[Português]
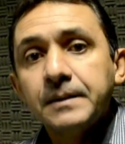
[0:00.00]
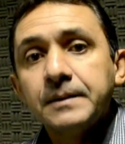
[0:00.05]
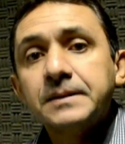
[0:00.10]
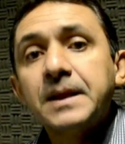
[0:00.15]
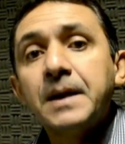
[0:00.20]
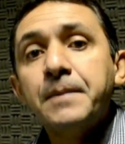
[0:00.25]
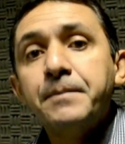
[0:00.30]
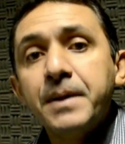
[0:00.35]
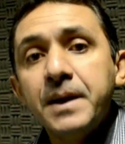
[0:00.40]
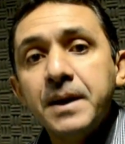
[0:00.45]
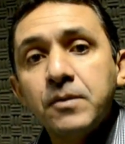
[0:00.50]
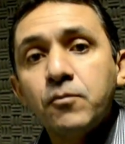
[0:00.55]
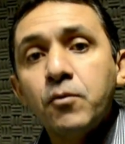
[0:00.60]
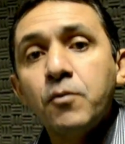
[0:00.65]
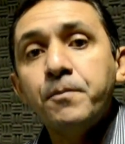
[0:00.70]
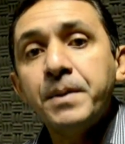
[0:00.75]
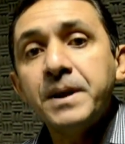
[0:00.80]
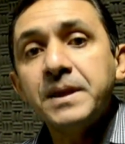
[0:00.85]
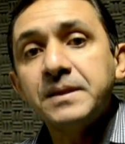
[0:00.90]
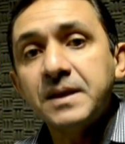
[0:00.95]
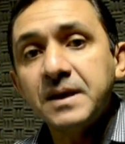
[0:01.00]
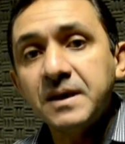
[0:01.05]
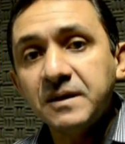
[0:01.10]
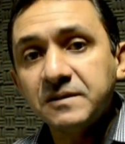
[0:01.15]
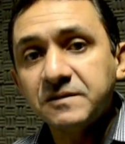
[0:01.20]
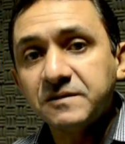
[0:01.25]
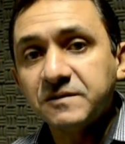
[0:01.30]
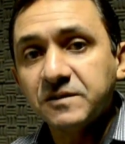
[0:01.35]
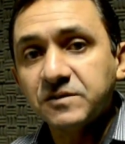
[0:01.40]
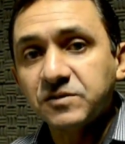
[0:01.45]
também com
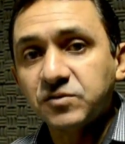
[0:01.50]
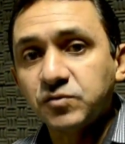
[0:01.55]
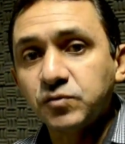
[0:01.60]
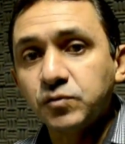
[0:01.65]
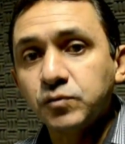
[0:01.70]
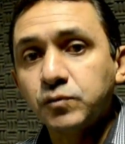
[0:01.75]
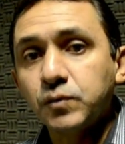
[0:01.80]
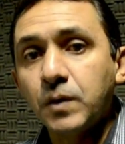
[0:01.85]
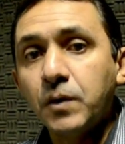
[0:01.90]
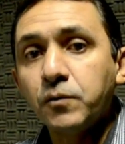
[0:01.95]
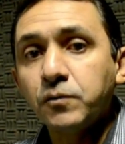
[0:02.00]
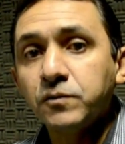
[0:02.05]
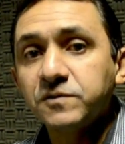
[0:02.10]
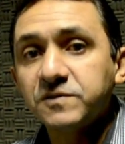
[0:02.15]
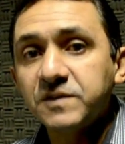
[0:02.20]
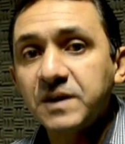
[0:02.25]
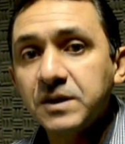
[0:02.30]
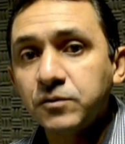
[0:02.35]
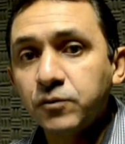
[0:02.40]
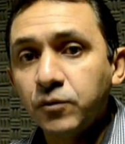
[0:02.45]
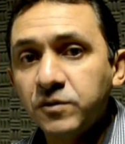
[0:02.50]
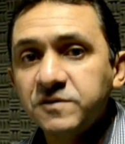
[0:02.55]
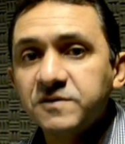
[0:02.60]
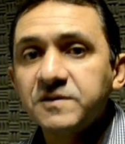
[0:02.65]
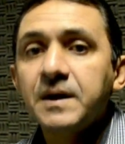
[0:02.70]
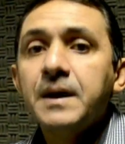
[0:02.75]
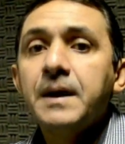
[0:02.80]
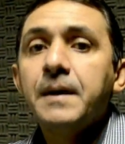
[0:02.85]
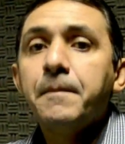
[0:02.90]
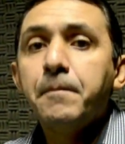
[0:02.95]
pendências junto a alguns credores,
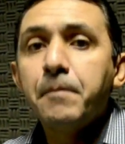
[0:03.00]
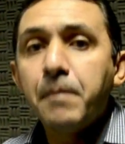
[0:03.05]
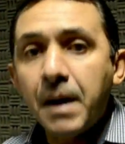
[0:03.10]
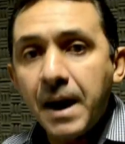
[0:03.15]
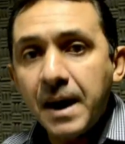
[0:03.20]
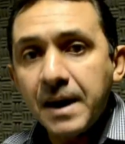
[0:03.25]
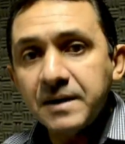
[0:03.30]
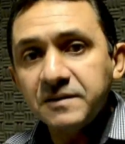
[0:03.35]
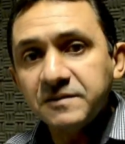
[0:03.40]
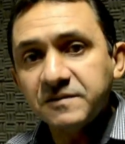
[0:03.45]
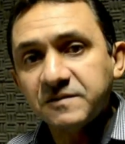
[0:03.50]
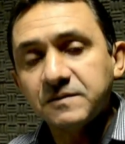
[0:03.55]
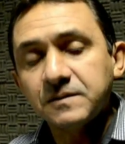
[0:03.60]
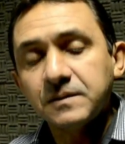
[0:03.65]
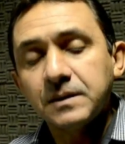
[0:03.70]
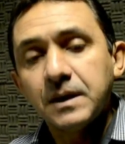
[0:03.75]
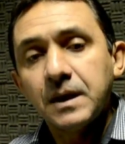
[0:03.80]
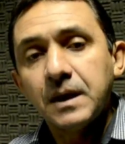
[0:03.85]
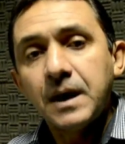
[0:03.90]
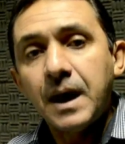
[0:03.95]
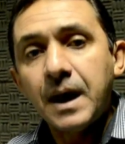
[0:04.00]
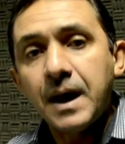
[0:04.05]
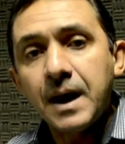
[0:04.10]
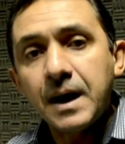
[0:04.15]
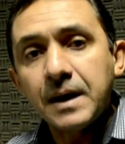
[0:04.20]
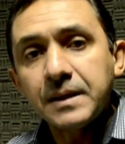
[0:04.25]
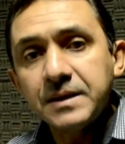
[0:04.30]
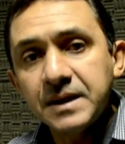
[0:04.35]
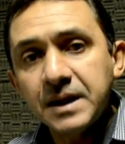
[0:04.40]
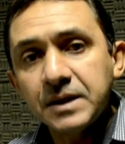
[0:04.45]
mas
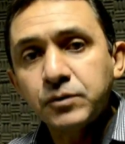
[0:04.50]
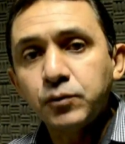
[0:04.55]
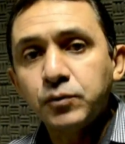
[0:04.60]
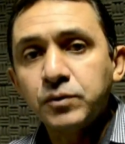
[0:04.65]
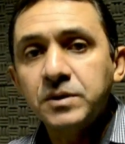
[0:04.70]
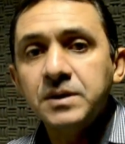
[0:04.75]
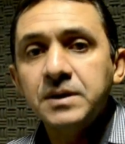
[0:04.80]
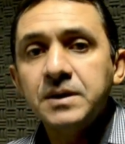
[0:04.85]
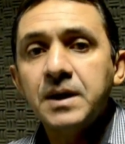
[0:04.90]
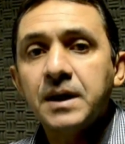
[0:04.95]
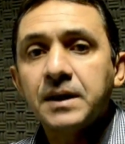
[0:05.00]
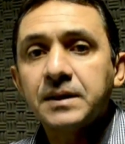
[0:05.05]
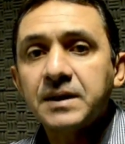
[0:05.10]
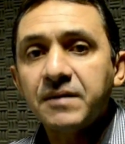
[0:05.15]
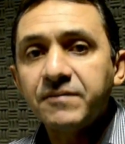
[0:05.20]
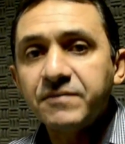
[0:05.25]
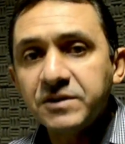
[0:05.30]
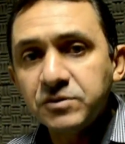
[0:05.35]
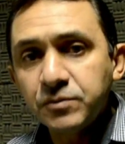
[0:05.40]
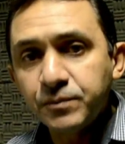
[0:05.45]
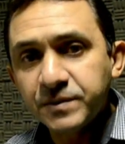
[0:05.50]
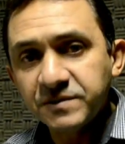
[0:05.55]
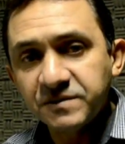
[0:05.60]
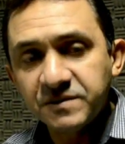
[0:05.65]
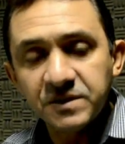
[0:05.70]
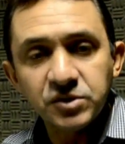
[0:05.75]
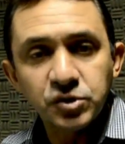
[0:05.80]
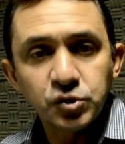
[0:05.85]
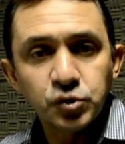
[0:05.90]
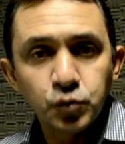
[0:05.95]
a diretoria, através do
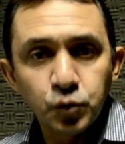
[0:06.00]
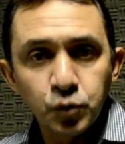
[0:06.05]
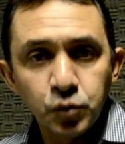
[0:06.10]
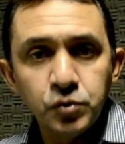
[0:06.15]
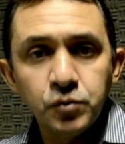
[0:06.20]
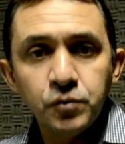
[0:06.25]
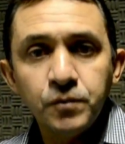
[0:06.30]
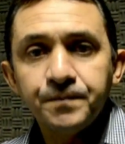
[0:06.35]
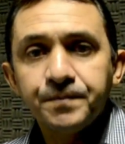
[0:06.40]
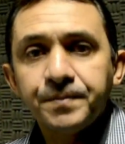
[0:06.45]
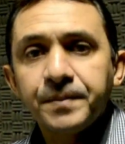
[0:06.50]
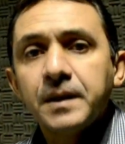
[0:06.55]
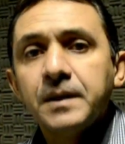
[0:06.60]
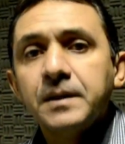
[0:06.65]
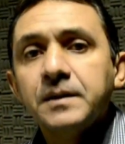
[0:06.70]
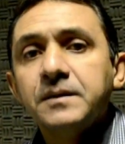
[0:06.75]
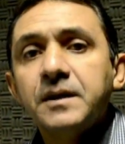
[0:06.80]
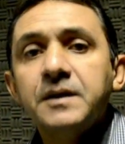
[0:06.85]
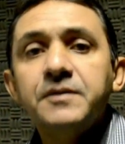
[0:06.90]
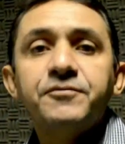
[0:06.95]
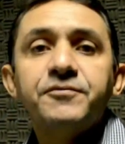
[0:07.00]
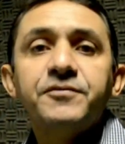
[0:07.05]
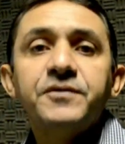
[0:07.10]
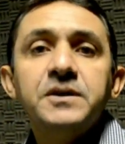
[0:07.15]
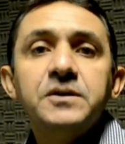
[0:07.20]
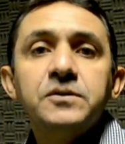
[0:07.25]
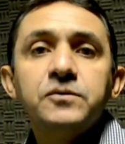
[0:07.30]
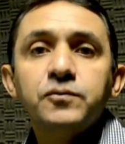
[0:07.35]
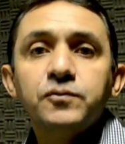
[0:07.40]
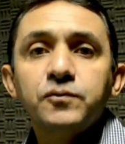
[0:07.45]
presidente Júnior, tem
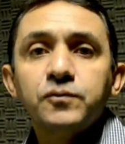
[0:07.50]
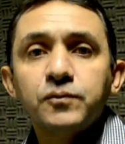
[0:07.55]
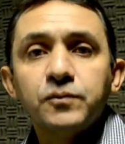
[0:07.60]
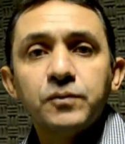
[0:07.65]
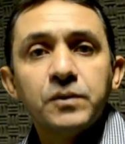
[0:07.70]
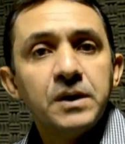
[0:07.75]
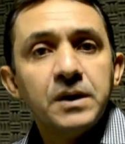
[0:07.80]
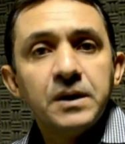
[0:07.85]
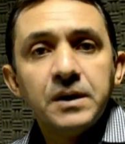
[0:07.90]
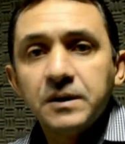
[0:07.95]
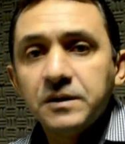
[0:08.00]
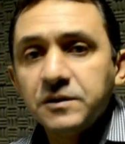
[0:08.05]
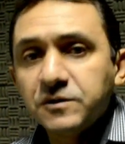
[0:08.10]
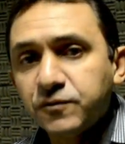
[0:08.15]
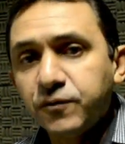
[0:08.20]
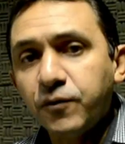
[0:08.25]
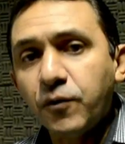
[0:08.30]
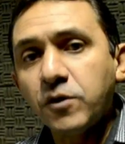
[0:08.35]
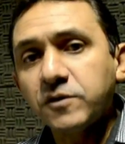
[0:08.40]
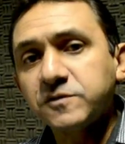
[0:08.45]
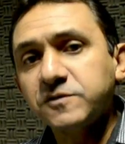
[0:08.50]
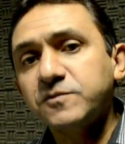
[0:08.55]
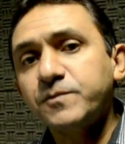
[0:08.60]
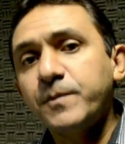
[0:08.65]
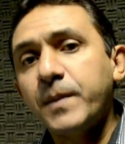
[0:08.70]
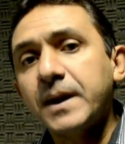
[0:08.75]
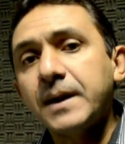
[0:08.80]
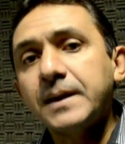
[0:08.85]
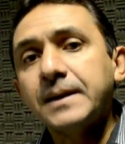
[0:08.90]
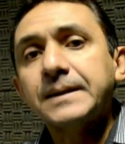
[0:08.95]
feito esforços
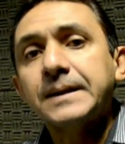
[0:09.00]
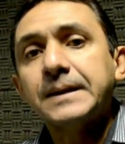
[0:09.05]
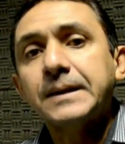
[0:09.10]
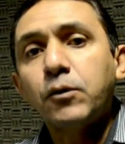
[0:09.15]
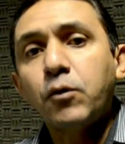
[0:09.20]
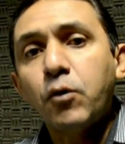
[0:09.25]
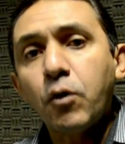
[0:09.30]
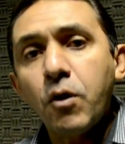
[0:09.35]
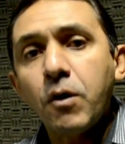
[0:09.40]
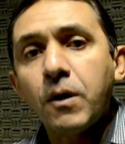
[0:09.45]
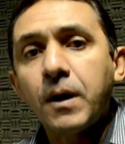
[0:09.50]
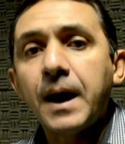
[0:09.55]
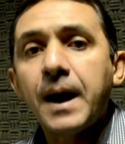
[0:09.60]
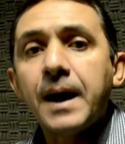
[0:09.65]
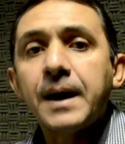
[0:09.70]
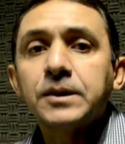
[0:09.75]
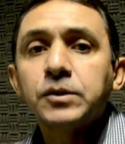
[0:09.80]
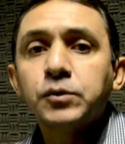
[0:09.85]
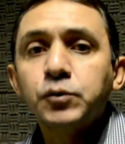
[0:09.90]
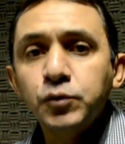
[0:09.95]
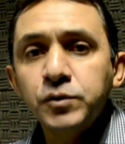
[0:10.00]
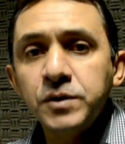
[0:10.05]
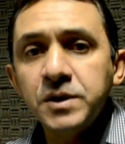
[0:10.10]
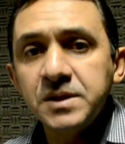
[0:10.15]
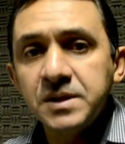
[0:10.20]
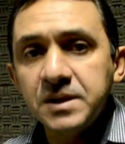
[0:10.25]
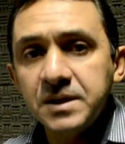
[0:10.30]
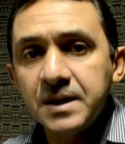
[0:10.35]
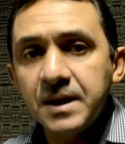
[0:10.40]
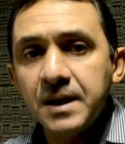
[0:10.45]
para colocar tudo em
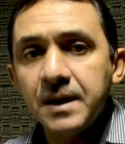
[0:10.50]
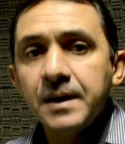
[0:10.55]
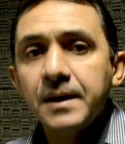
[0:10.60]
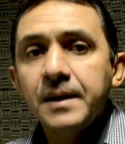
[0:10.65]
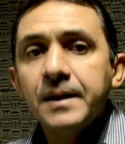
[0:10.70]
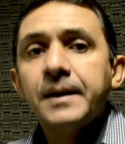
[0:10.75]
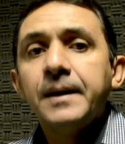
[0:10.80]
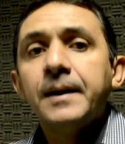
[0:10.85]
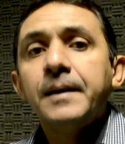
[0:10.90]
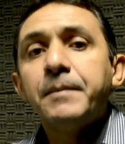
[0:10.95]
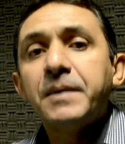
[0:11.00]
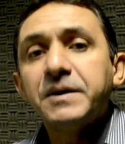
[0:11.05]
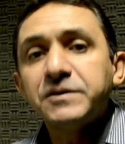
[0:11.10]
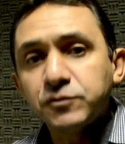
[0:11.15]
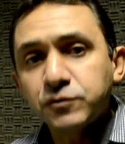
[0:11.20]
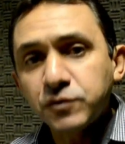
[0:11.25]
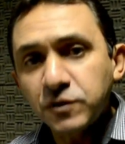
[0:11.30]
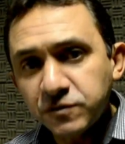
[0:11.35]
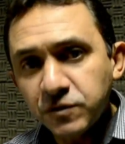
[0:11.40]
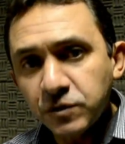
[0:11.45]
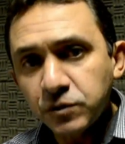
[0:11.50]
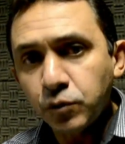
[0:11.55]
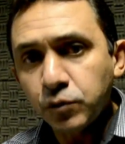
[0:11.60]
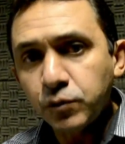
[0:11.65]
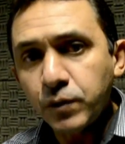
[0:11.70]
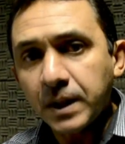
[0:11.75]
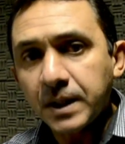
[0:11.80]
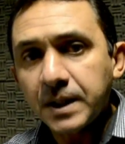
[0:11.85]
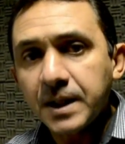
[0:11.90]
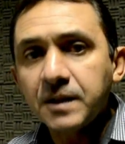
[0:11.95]
dia, mas o torcedor
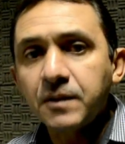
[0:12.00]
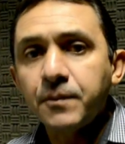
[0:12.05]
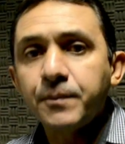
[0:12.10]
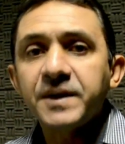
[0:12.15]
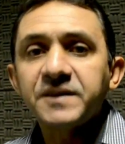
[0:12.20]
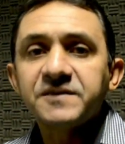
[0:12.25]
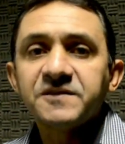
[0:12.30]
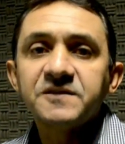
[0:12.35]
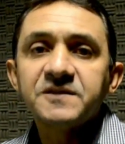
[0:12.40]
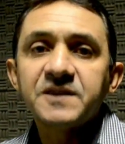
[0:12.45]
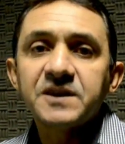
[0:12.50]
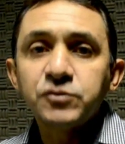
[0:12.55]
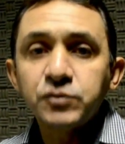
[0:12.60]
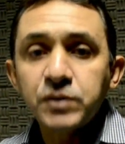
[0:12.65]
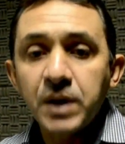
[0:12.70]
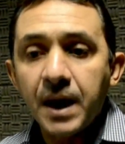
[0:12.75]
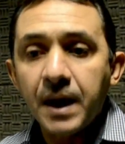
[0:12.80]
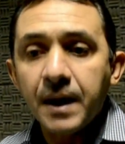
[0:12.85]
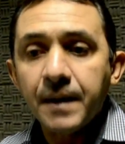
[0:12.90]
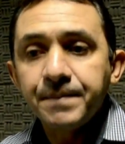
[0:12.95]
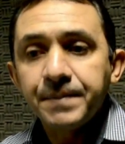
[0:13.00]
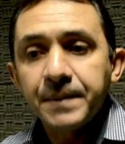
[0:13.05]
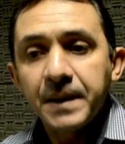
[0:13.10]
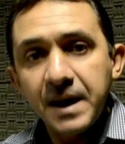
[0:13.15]
do Atlético precisa ajudar.